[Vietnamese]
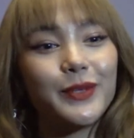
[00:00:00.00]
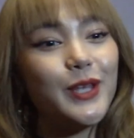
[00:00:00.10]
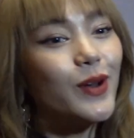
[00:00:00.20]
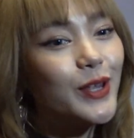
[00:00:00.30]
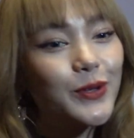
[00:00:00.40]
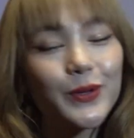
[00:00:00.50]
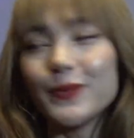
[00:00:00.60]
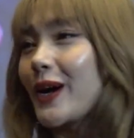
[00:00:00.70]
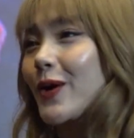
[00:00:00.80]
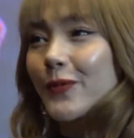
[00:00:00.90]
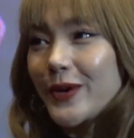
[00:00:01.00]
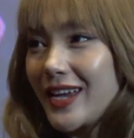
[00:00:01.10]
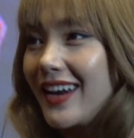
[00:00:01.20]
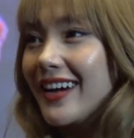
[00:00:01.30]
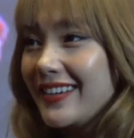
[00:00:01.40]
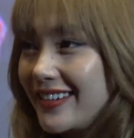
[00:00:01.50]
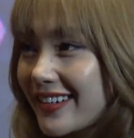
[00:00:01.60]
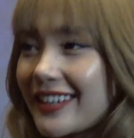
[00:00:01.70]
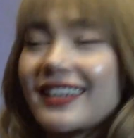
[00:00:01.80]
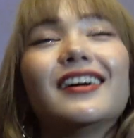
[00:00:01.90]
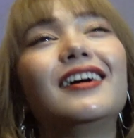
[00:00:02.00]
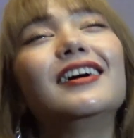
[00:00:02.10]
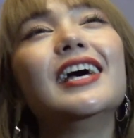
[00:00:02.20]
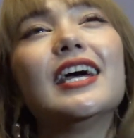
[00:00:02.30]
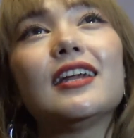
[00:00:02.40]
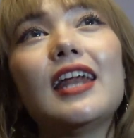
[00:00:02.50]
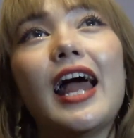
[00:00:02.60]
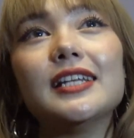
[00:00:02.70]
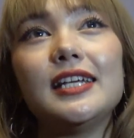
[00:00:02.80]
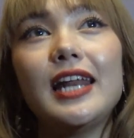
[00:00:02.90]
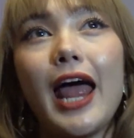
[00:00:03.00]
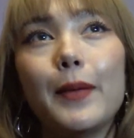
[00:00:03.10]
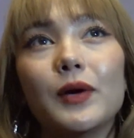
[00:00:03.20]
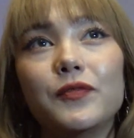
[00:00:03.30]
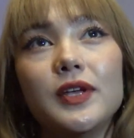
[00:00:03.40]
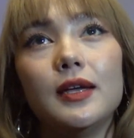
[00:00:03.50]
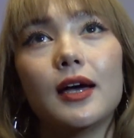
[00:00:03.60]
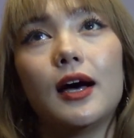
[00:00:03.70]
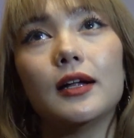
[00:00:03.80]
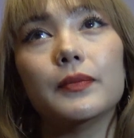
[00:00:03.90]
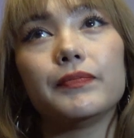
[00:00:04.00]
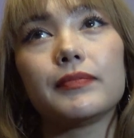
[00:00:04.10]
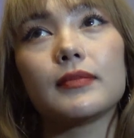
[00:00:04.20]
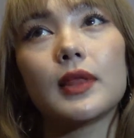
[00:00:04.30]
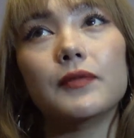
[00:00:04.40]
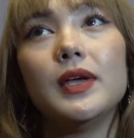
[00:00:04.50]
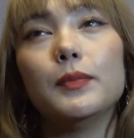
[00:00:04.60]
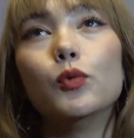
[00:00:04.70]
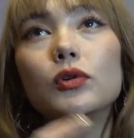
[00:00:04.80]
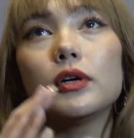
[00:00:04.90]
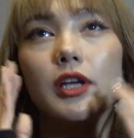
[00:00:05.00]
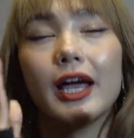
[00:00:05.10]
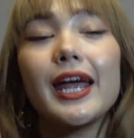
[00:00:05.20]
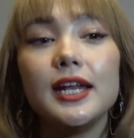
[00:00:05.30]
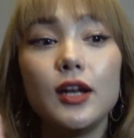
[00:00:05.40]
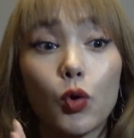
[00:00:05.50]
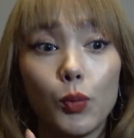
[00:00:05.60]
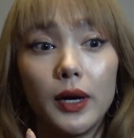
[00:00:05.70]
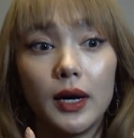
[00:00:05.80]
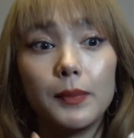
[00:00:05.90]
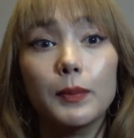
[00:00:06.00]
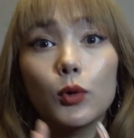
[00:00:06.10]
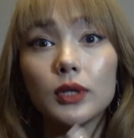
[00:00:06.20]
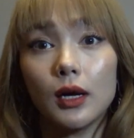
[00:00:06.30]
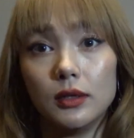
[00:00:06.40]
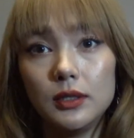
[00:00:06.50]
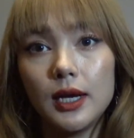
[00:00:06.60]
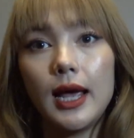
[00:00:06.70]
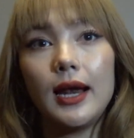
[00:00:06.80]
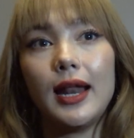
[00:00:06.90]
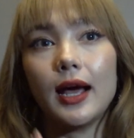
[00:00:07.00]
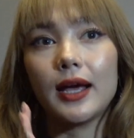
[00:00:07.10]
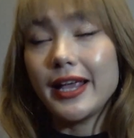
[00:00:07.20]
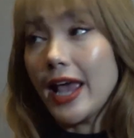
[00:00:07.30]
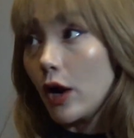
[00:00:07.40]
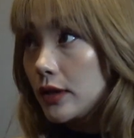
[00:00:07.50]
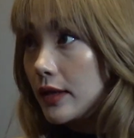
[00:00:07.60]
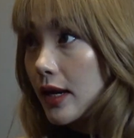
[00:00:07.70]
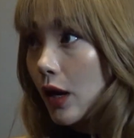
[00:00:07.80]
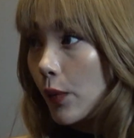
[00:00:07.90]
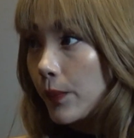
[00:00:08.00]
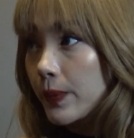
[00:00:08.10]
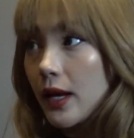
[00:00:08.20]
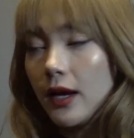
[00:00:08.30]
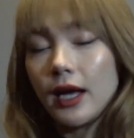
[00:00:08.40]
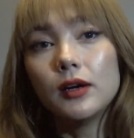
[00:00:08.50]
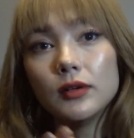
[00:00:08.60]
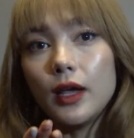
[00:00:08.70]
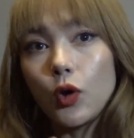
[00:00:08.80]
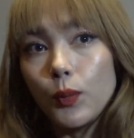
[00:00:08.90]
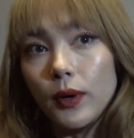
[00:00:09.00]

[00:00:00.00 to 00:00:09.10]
chiếu lên youtube là không có giờ lời được đó nên là ừ. hàng chỉ làm là vì uh, vì muốn những cái idea đó của mình đó mình muốn thử là khán giả có thích hay không cái hướng đi của